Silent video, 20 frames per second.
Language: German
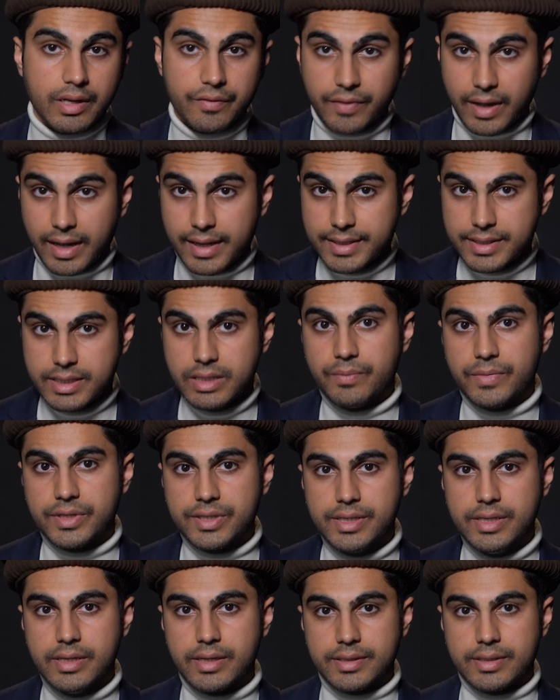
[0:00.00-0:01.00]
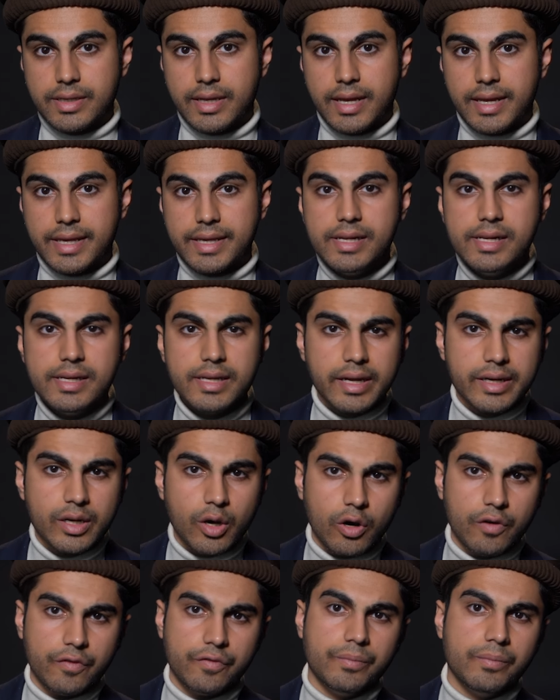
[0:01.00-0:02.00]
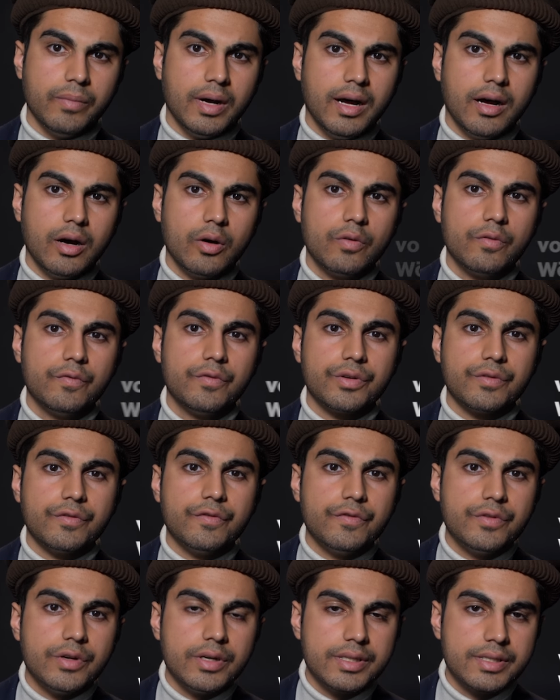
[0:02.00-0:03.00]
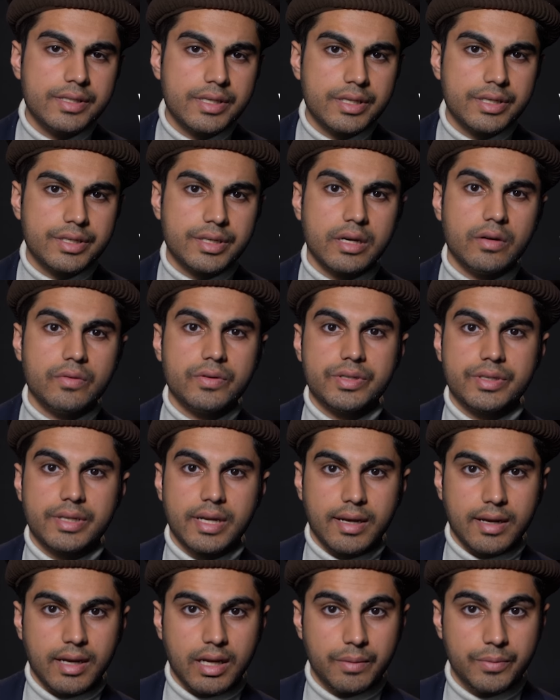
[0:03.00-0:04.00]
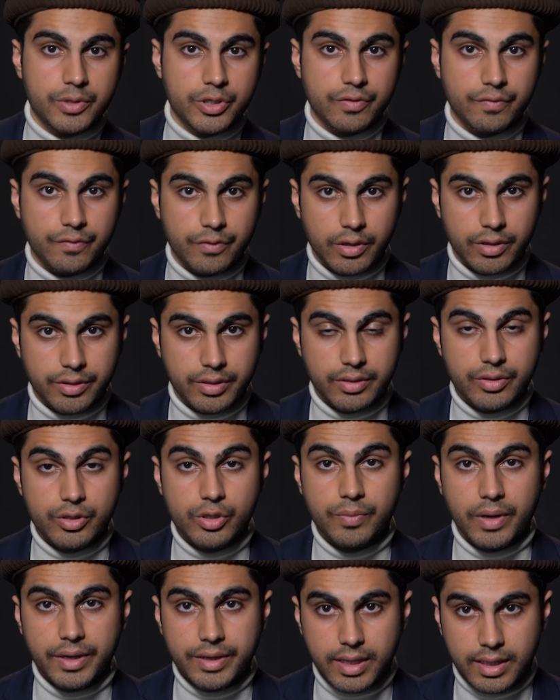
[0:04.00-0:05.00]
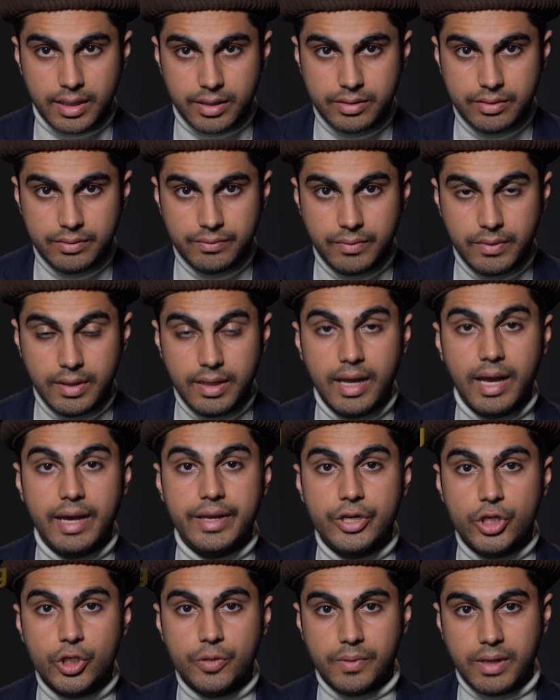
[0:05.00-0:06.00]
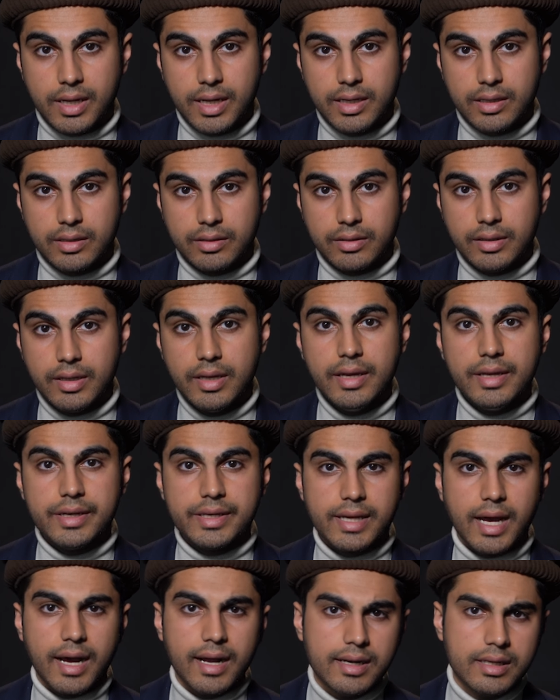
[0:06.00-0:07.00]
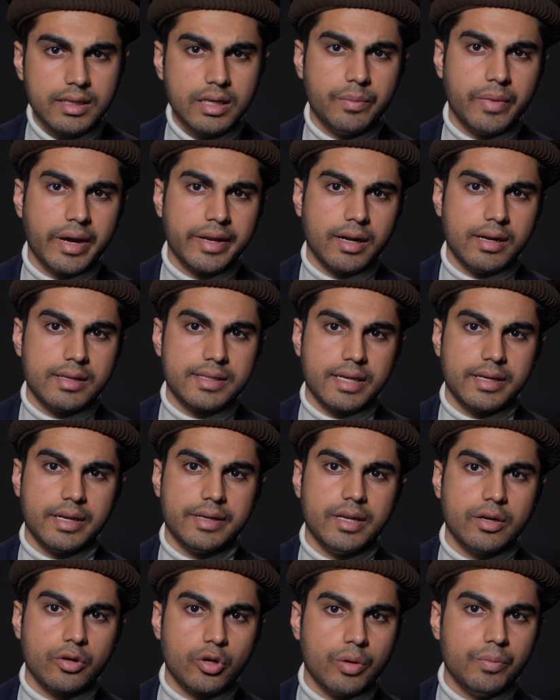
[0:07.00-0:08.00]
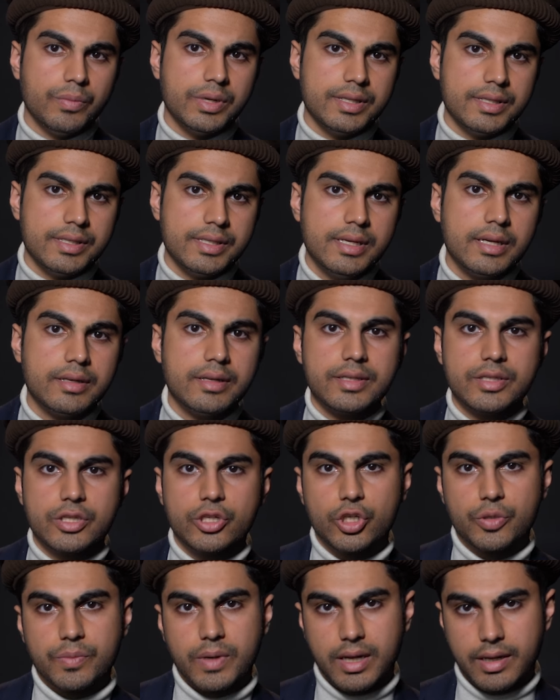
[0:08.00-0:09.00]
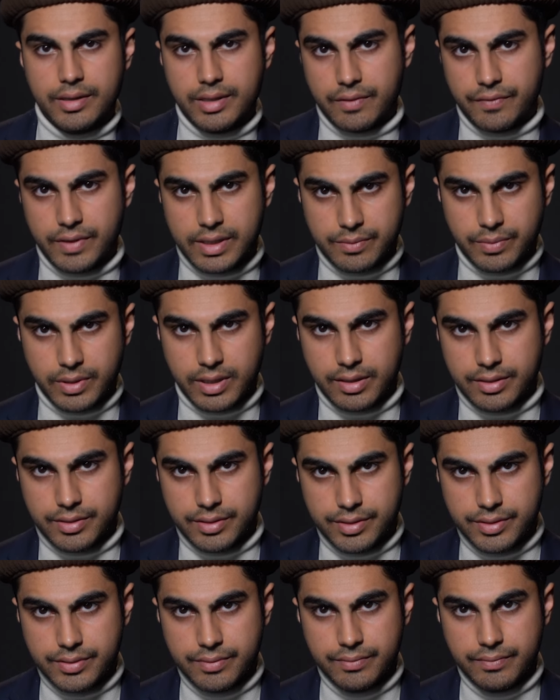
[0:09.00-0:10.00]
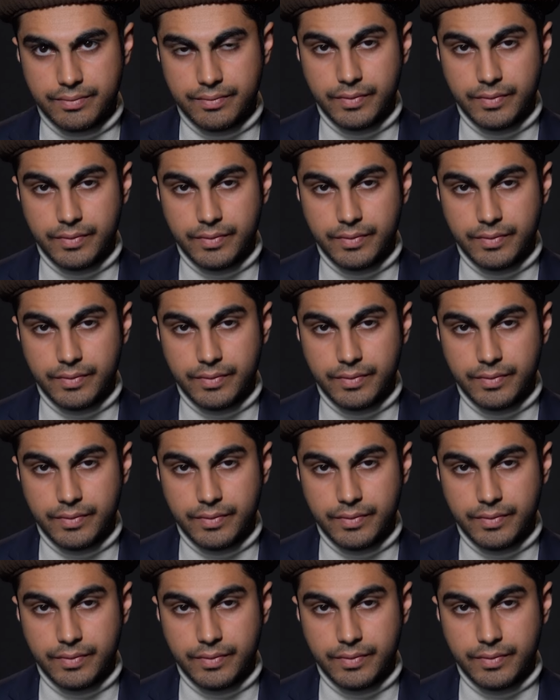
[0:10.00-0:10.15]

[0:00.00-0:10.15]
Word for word: Der verheißene Messias erhielt eine Offenbarung von 40.000 arabischen Wörtern über Nacht. Eine Sprache, die allgemein als eine der kompliziertesten Sprachen der Welt bekannt ist.